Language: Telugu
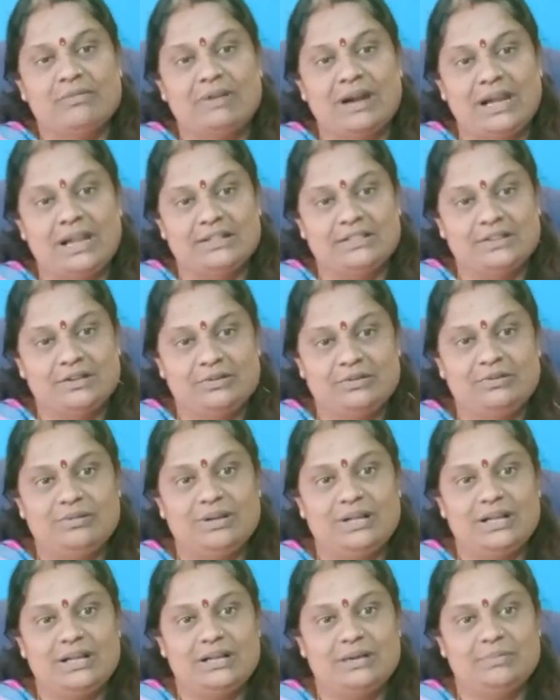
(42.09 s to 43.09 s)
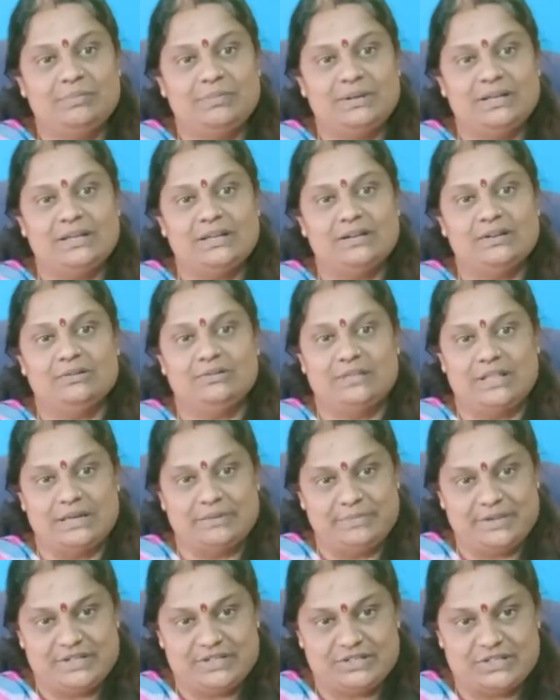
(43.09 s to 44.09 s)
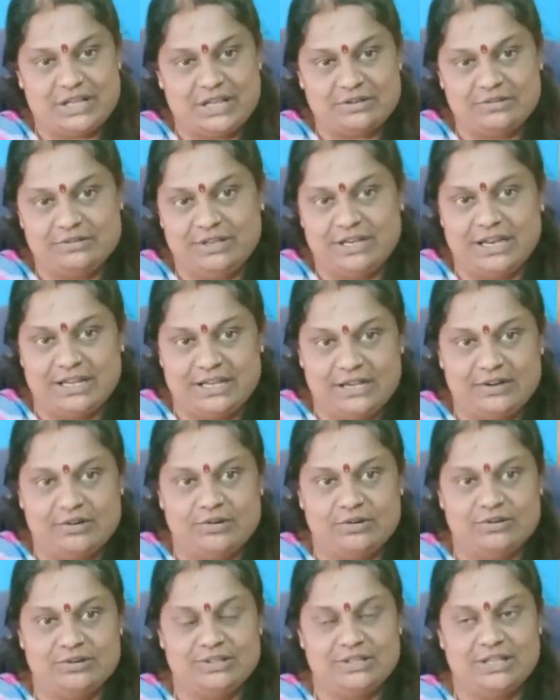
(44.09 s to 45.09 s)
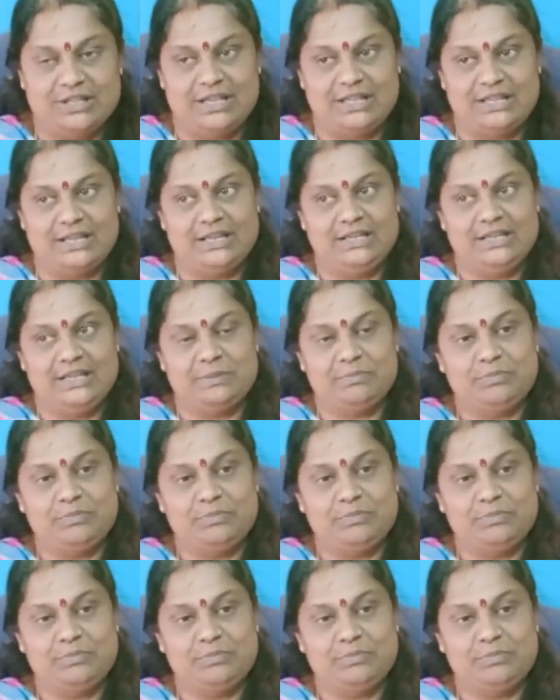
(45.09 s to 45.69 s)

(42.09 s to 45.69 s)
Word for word: వాళ్ళందరూ కూడా పిల్లలు తరిమేస్తారు ఈ రకంగా కూడా ఉంటుంది కదా